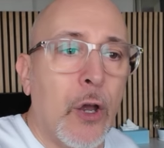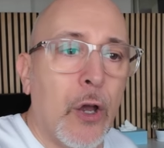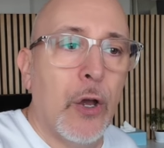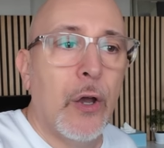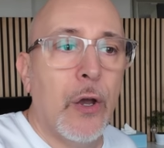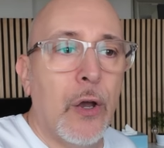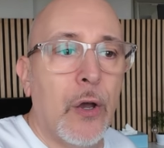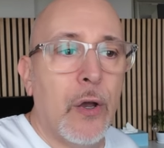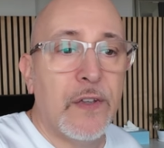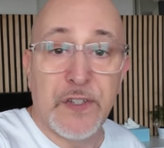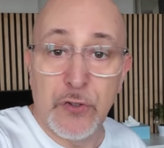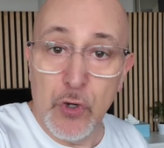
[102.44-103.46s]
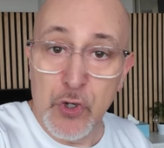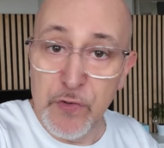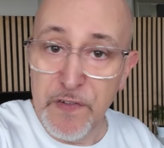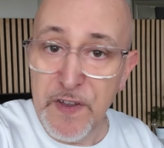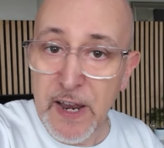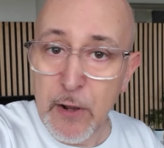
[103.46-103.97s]
Euh, c'est ce que je
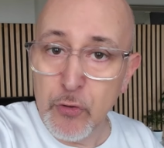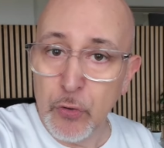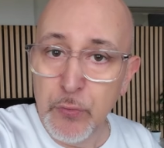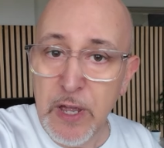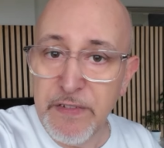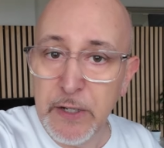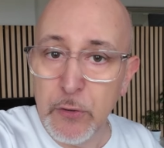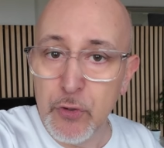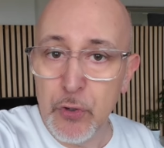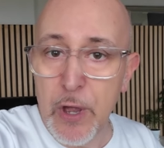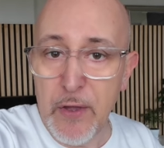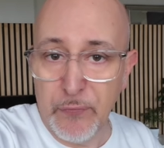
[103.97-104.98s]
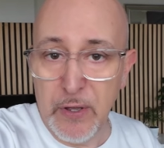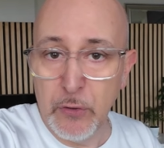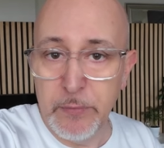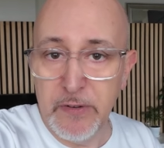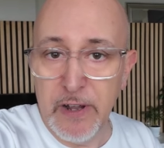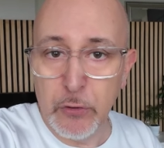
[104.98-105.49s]
vais faire là aujourd'hui avec le jeu F1
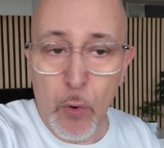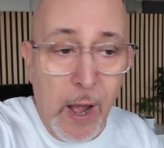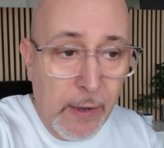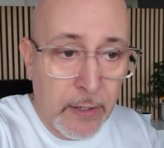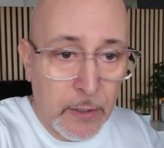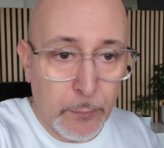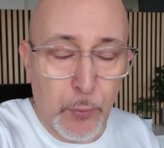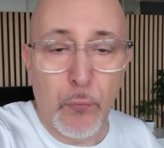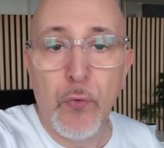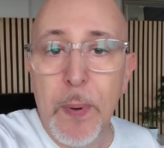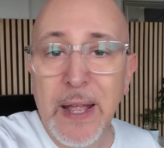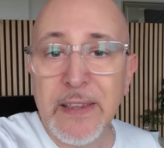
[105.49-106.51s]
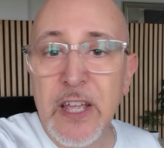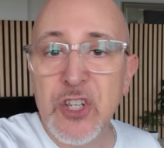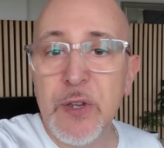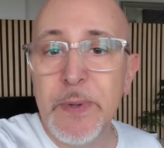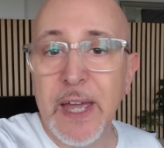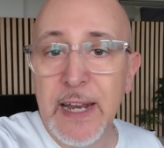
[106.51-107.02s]
2023 pour vous
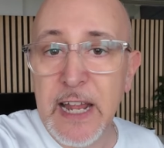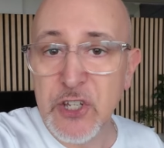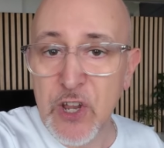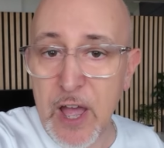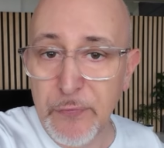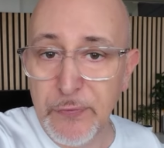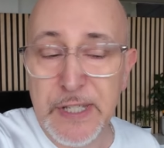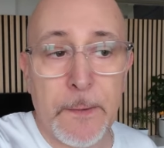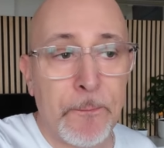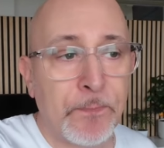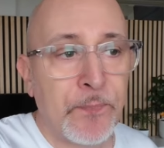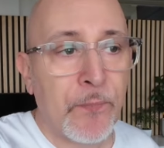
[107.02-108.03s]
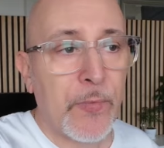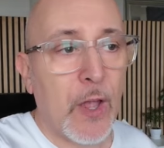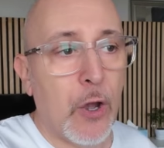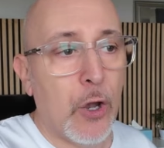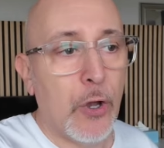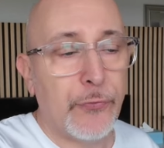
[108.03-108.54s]
partager mes réglages graphiques
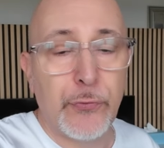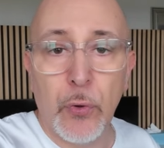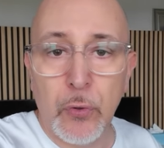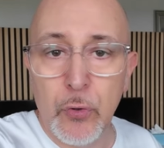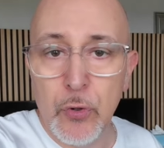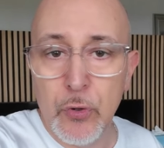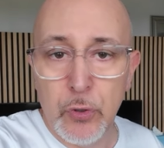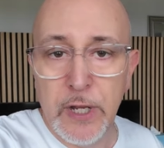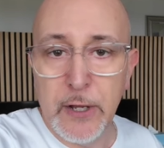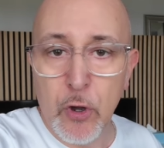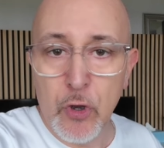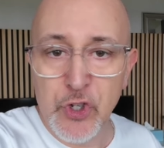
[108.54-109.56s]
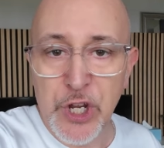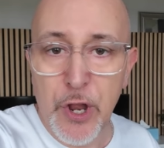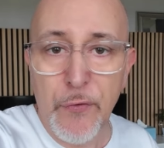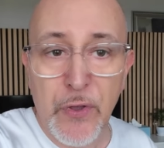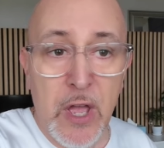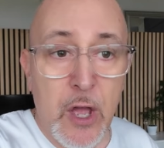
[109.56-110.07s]
euh, sur l'écran
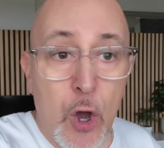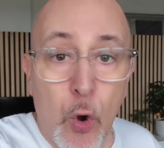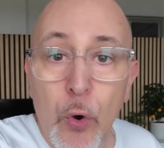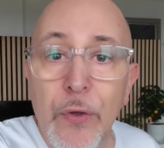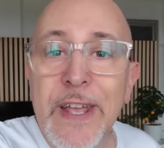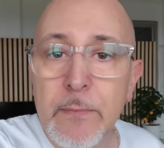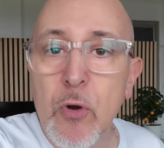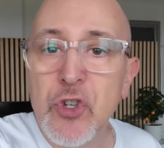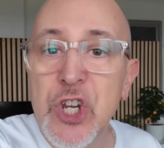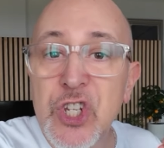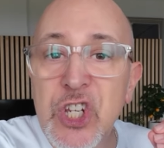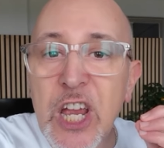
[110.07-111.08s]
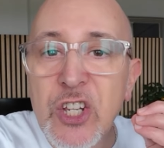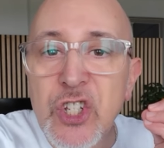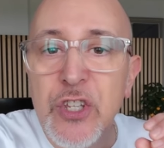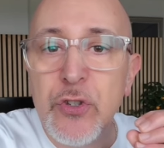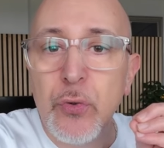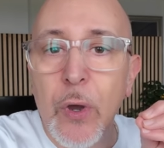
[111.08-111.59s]
G9 Honnêtement, j'ai
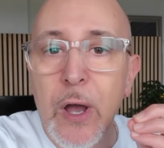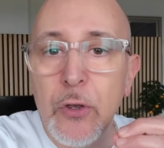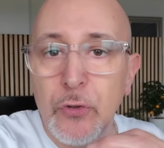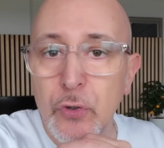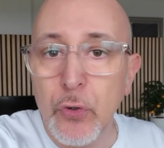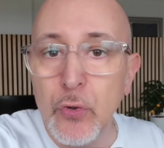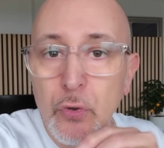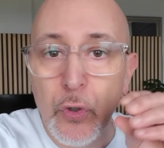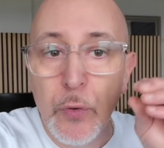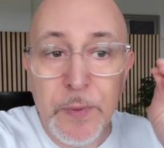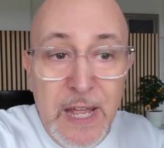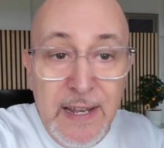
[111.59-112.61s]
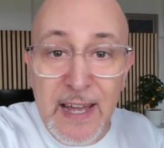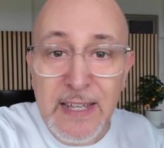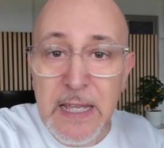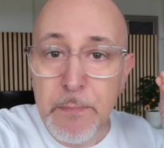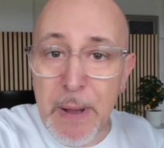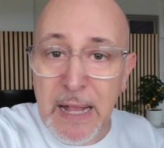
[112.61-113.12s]
cherché euh, sur, YouTube quelqu'un
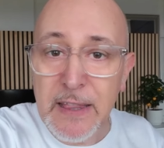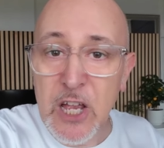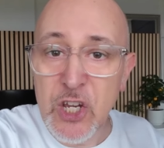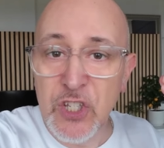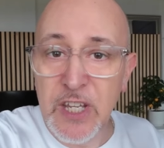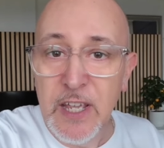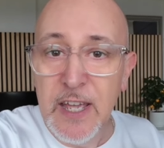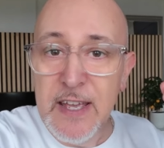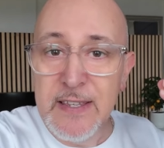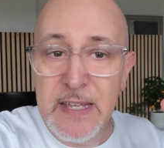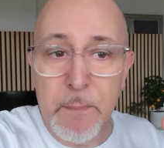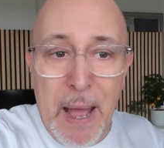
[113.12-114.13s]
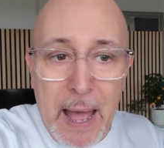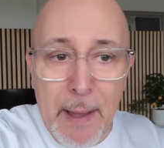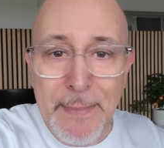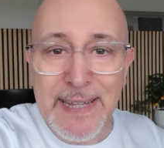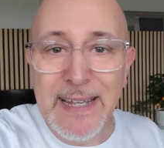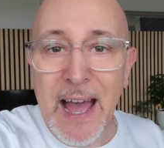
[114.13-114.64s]
qui partage ses,
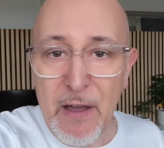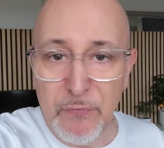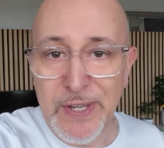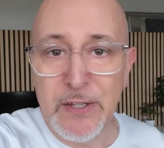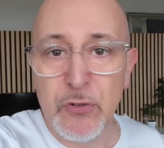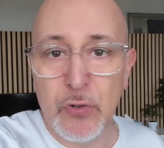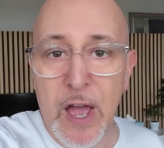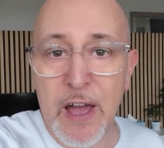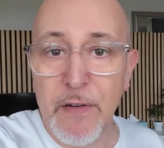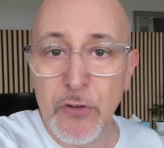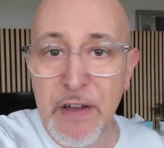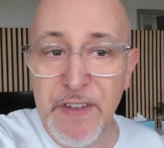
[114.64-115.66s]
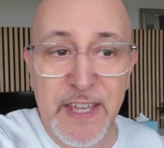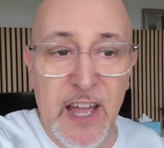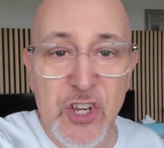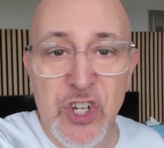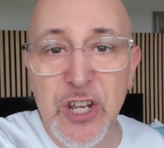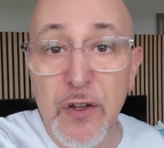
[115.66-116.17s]
paramètres graphiques euh, avec
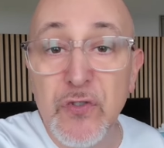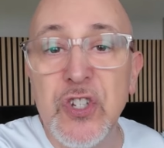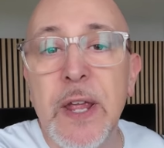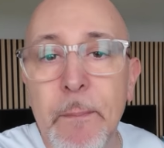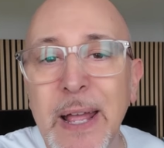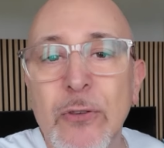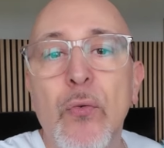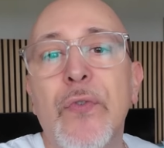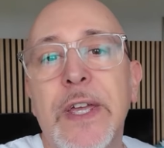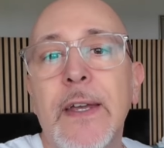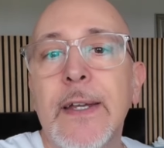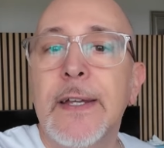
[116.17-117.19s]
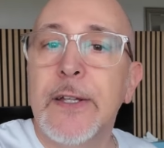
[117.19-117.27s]
un G9. Je n'ai pas trouvé.